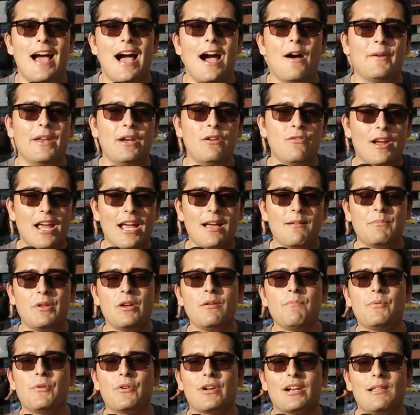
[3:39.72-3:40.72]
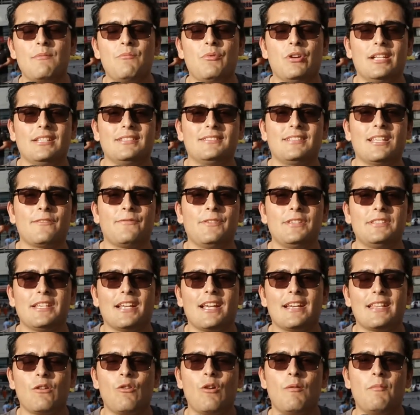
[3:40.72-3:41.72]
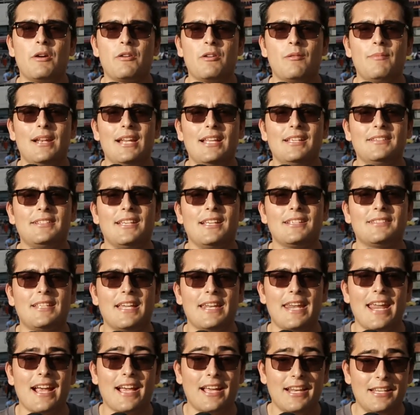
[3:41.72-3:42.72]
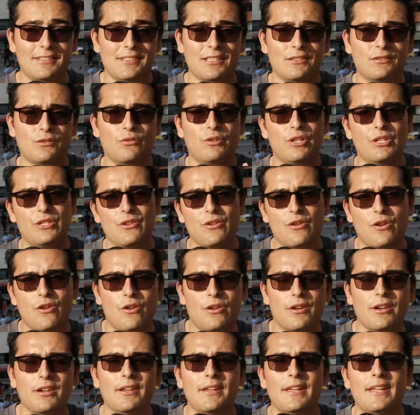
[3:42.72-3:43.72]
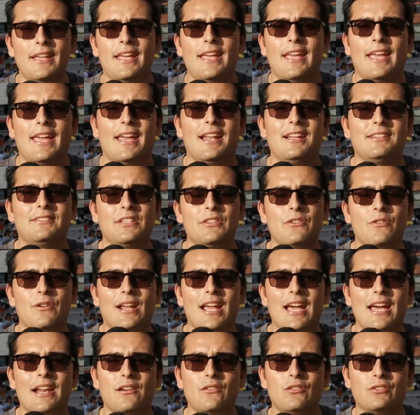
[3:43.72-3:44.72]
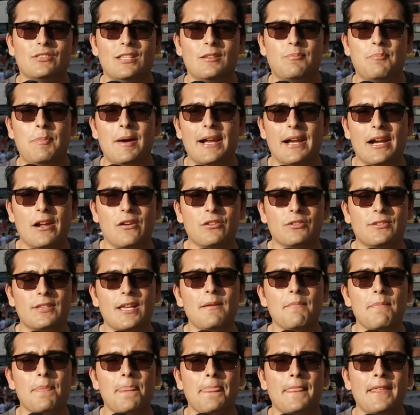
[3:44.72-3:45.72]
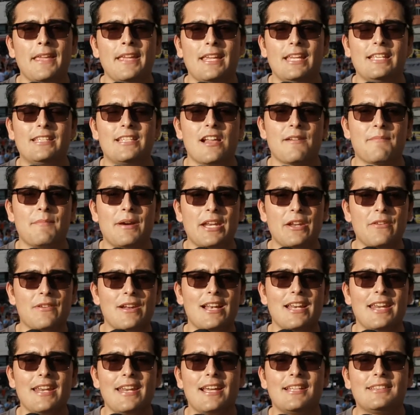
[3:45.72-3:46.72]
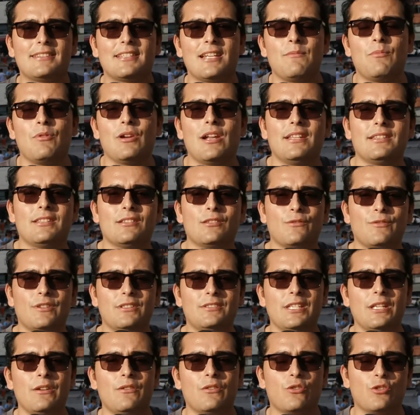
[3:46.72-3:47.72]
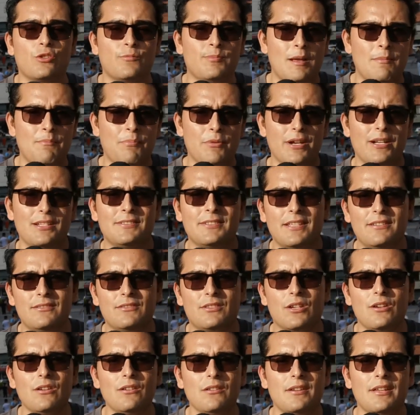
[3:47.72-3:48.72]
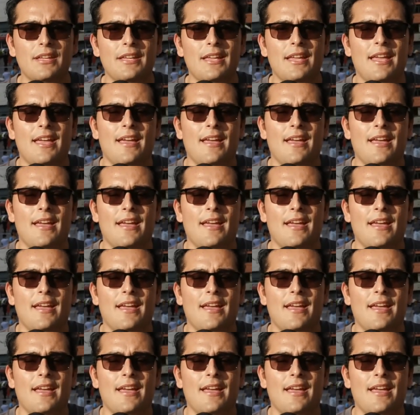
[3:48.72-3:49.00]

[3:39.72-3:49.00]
Habría un cambio por las molestias físicas de Juan Manuel Valencia, estaría Cristian Trujillo con el señor Carlos Esparragosa y se armaría una línea de tres volantes ofensivos, Guzmán por el centro,